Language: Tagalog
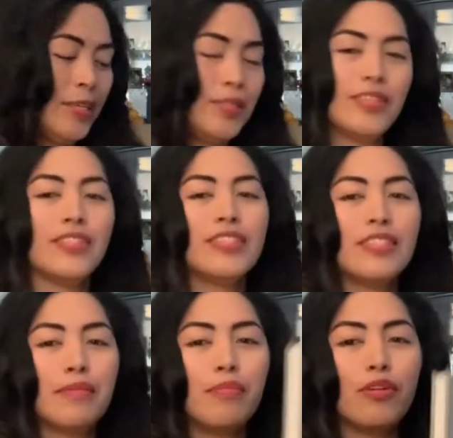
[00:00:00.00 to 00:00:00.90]
No?
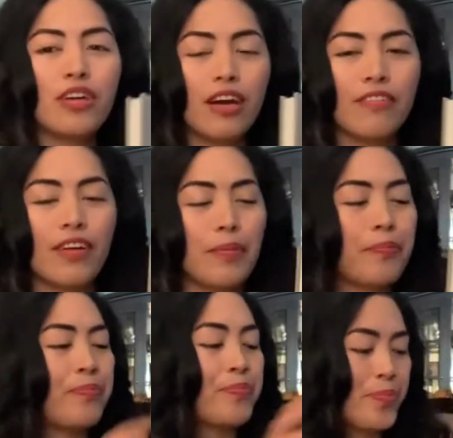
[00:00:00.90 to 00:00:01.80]
Book of um,
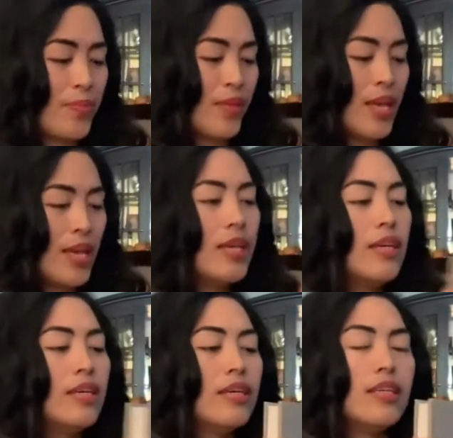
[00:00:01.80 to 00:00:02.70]

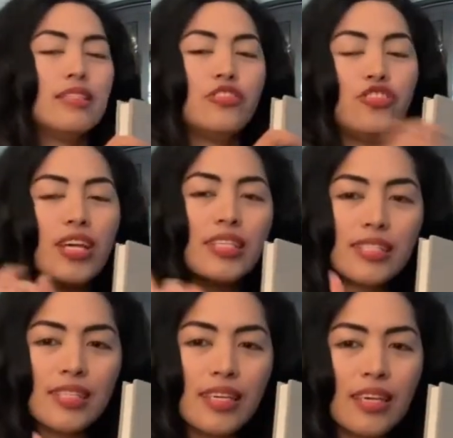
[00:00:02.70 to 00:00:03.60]

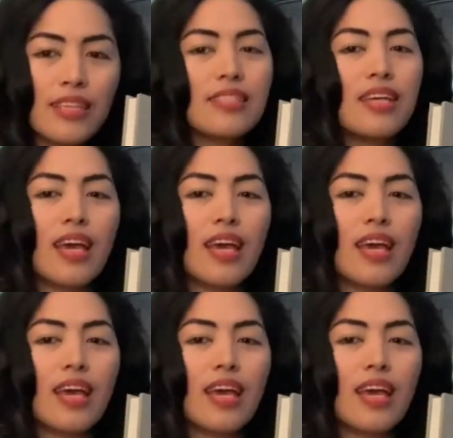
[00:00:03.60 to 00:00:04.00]
Genesis,